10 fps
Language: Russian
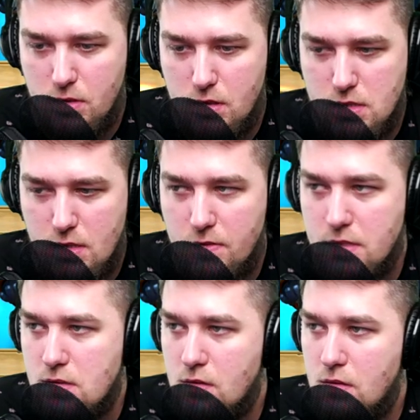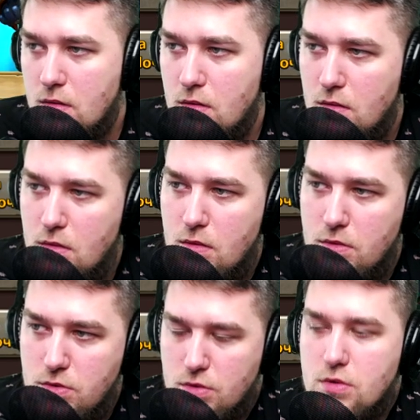рисовать?
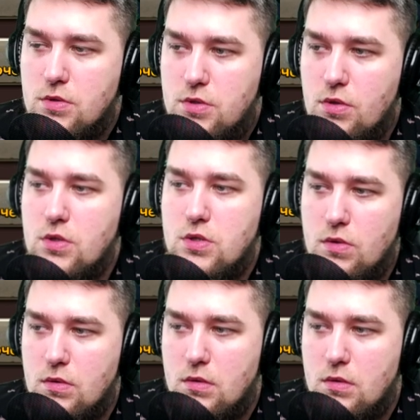Чё, чё ж тут?